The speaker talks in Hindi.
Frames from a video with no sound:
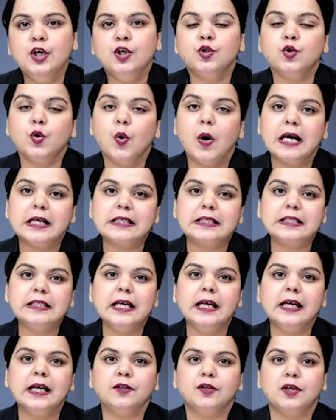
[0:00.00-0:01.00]
जो
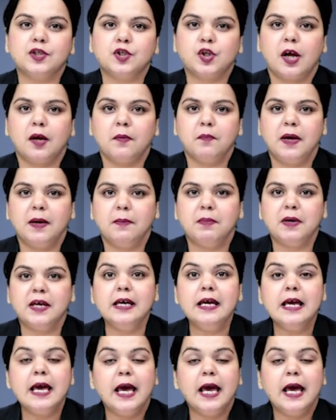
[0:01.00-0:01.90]
80 के दशक में भी